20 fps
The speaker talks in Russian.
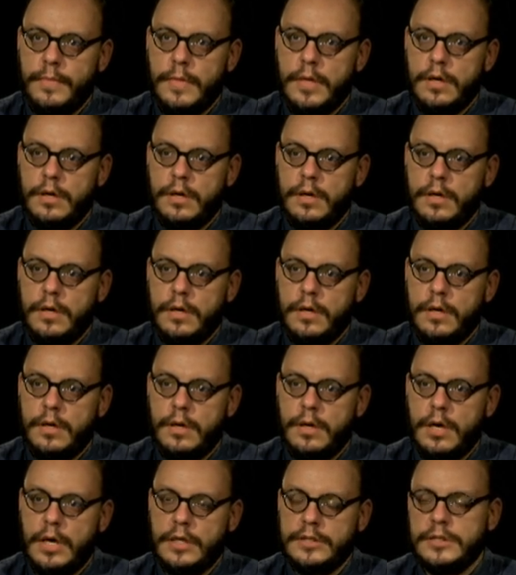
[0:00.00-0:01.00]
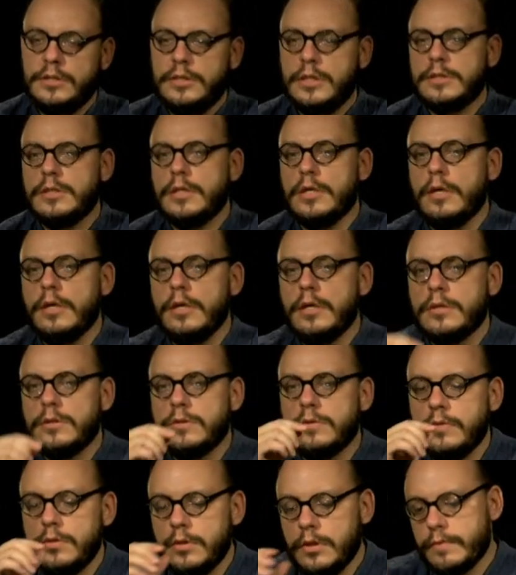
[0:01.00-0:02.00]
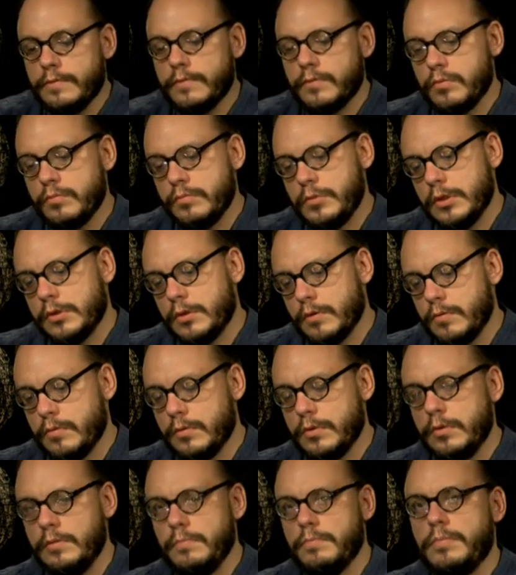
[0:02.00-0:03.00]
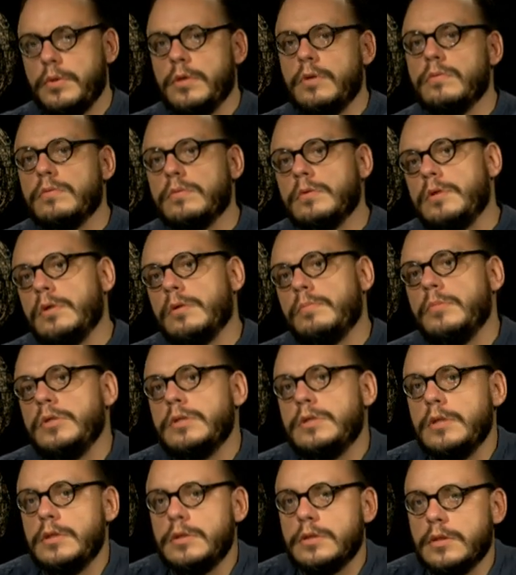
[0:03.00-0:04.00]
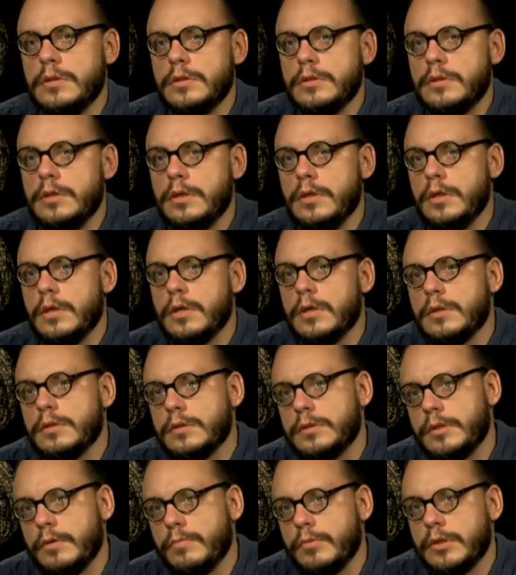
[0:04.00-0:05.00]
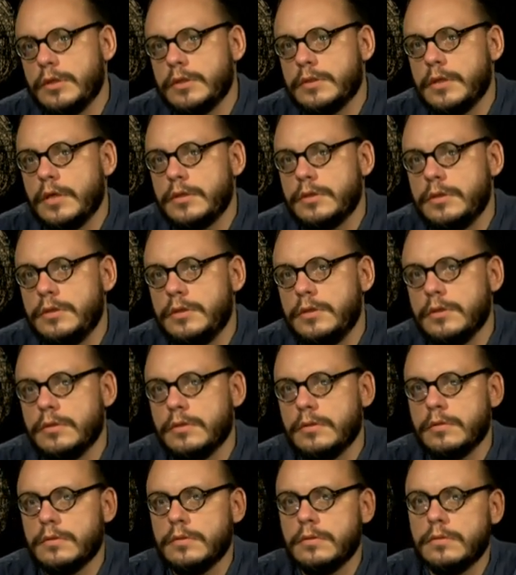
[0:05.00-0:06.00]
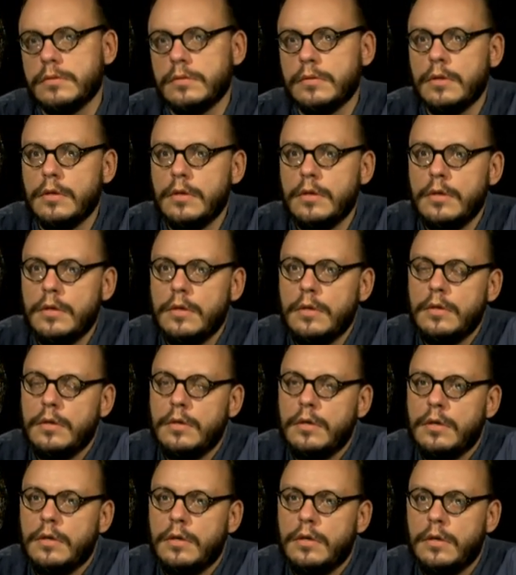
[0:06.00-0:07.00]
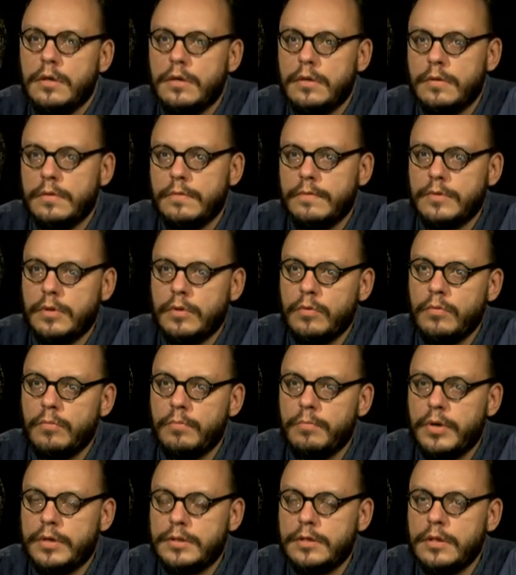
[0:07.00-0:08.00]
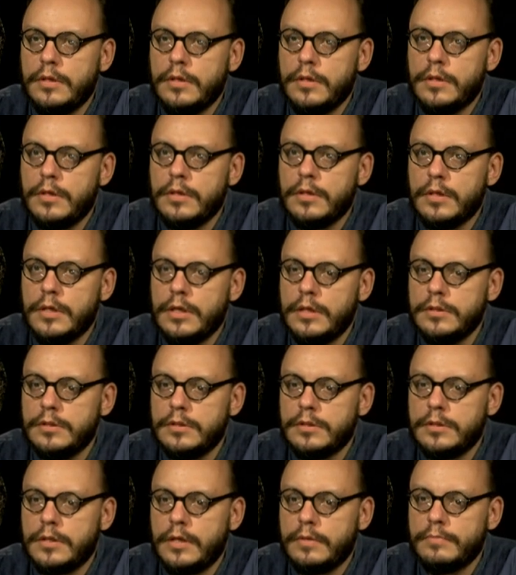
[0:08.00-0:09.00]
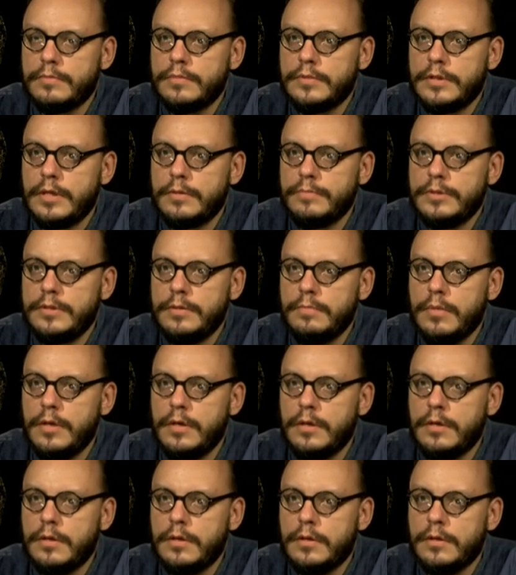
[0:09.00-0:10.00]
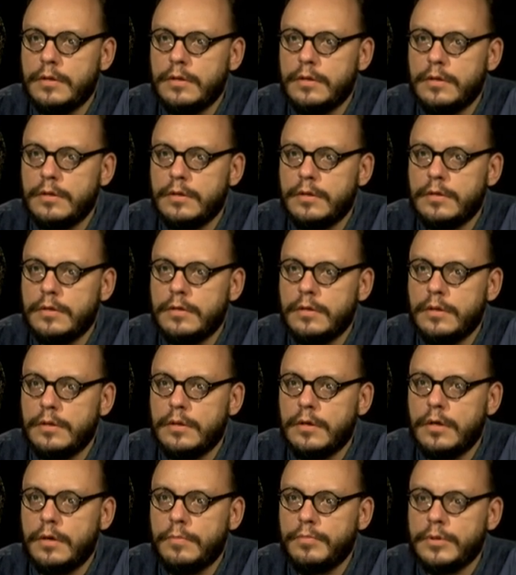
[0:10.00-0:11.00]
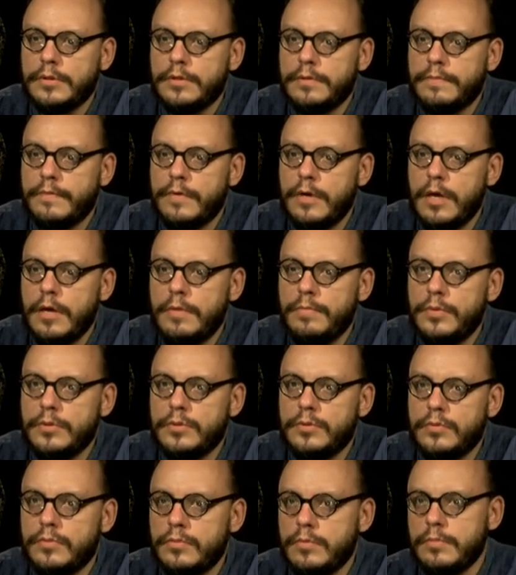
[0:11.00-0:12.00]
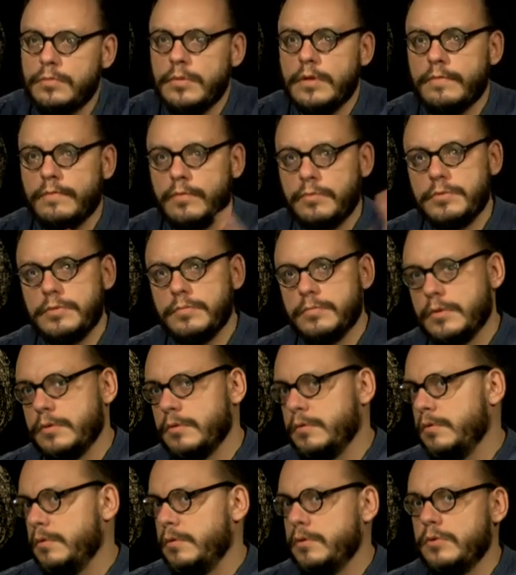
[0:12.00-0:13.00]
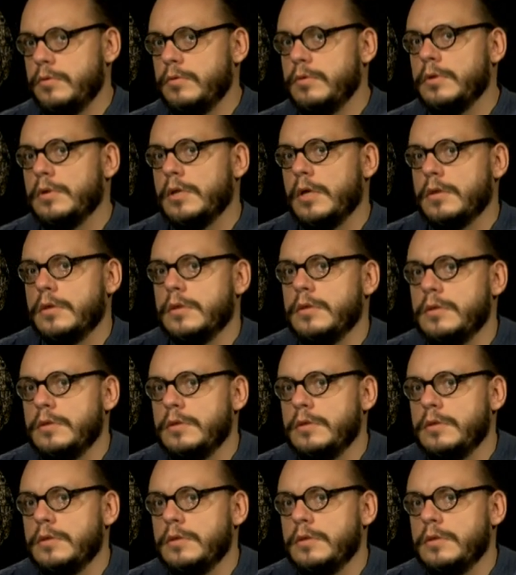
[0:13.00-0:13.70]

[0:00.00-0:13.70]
А, а сейчас ты говоришь, что нет, вот у меня такой период герметичности, я самодостаточен а, в таком партеногенезе, сам, сам себя оплодотворяю, пишу, и мне, в общем-то, ничего не надо,